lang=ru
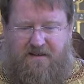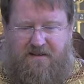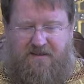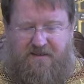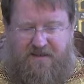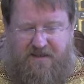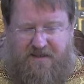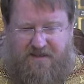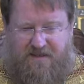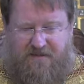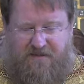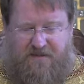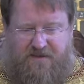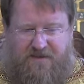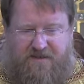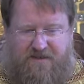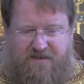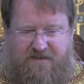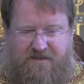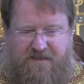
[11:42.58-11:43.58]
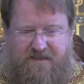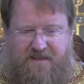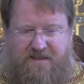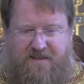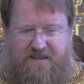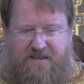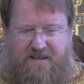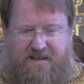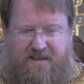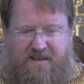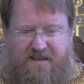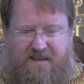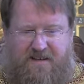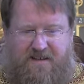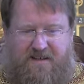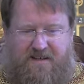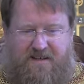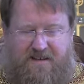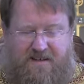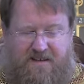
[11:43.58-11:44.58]
Но ты это будешь видеть
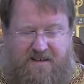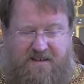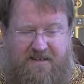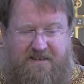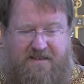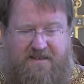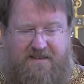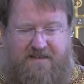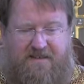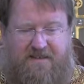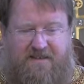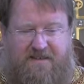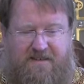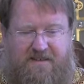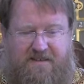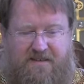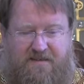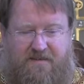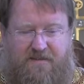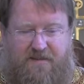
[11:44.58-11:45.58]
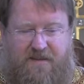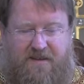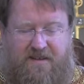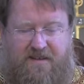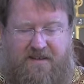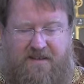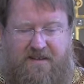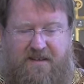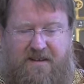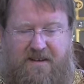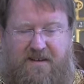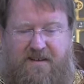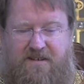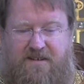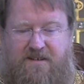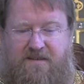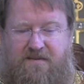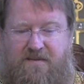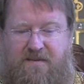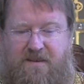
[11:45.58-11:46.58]
и радоваться
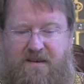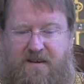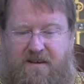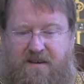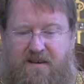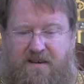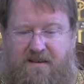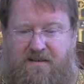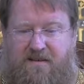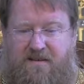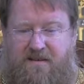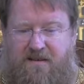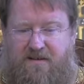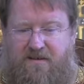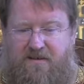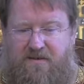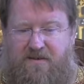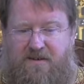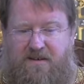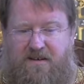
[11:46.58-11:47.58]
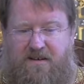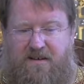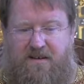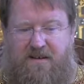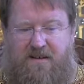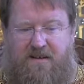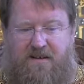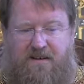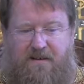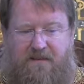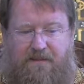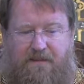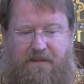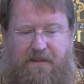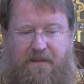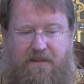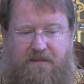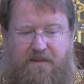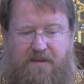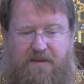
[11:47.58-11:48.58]
по-настоящему от всей души,
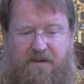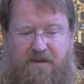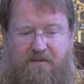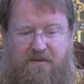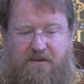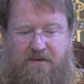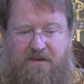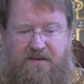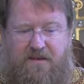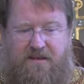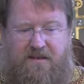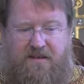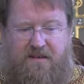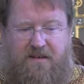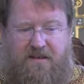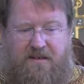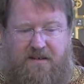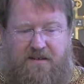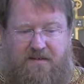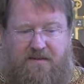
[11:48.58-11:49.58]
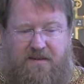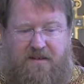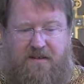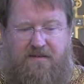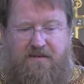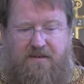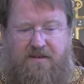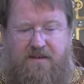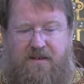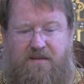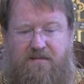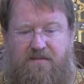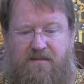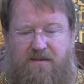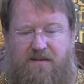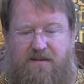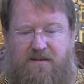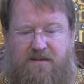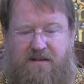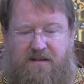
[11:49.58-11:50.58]
потому что твоя душа
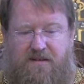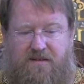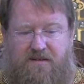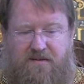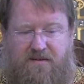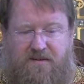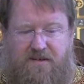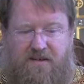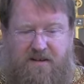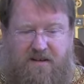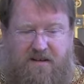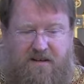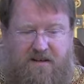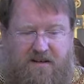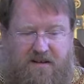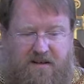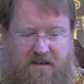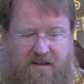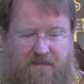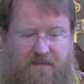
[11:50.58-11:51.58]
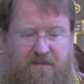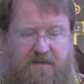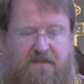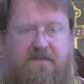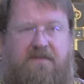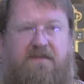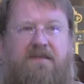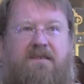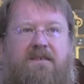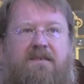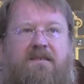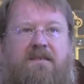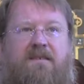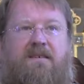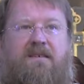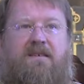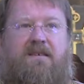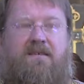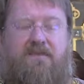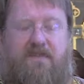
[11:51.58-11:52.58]
будет как душа ребенка,
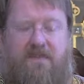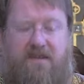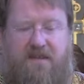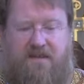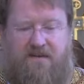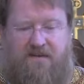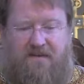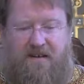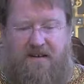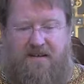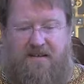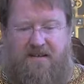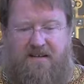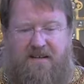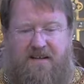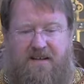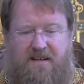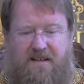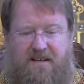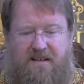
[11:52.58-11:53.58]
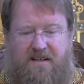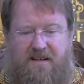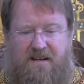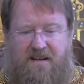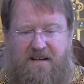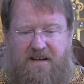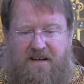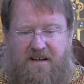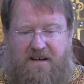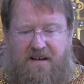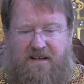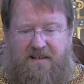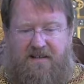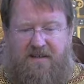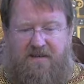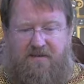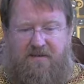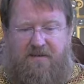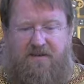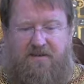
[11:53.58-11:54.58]
но не инфантильная, а
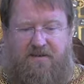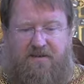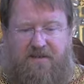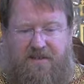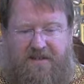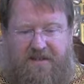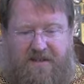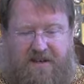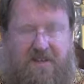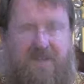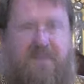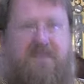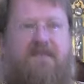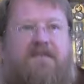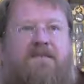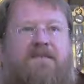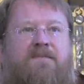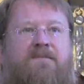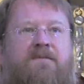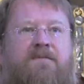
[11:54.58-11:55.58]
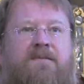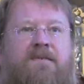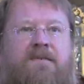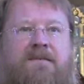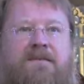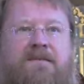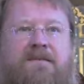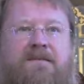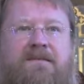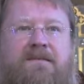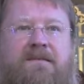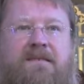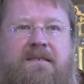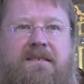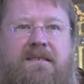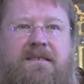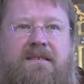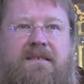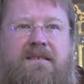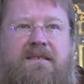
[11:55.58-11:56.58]
того, кто открыт этому миру
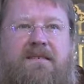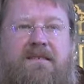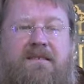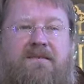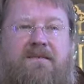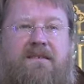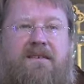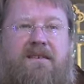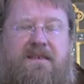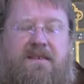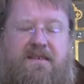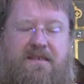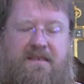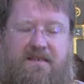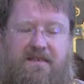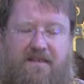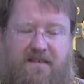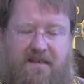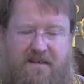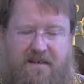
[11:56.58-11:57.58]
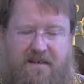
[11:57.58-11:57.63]
и доверяет